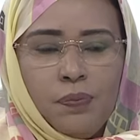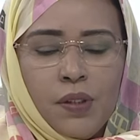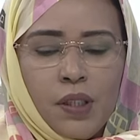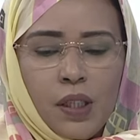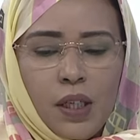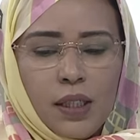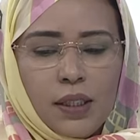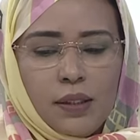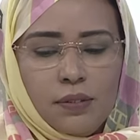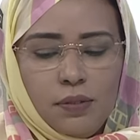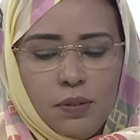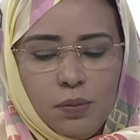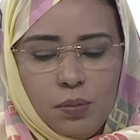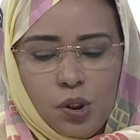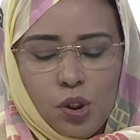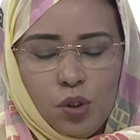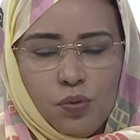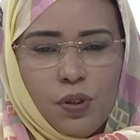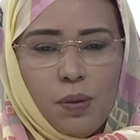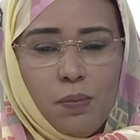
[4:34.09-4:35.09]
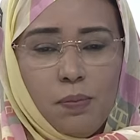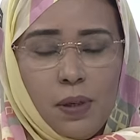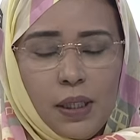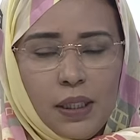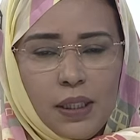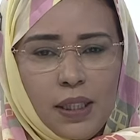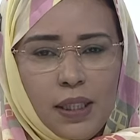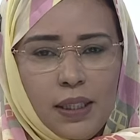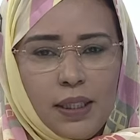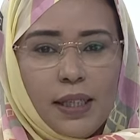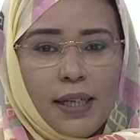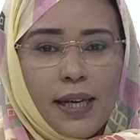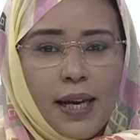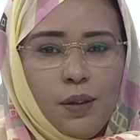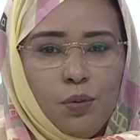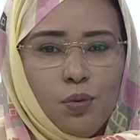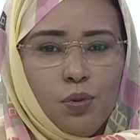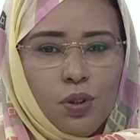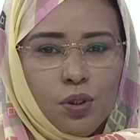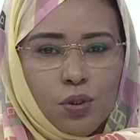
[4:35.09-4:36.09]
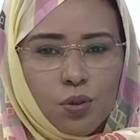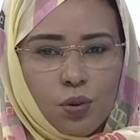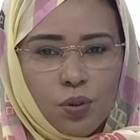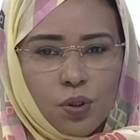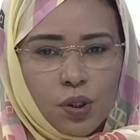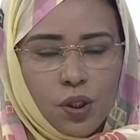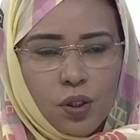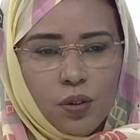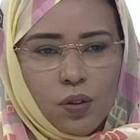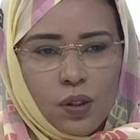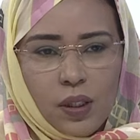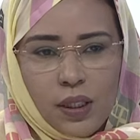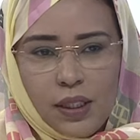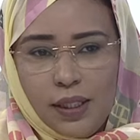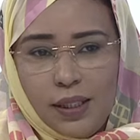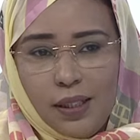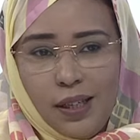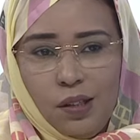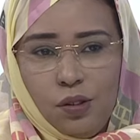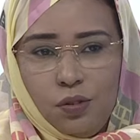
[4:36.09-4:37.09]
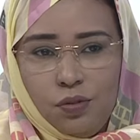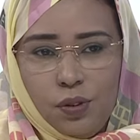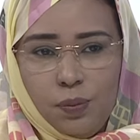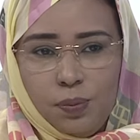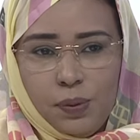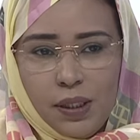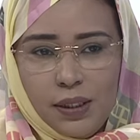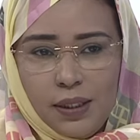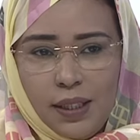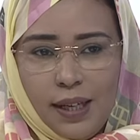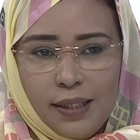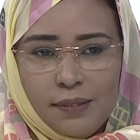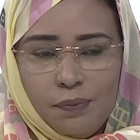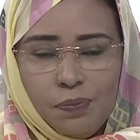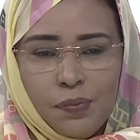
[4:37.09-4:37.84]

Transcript: هاك فهمتي فما اللي قالوا لي دروكينون اللي قلنا في البطيطان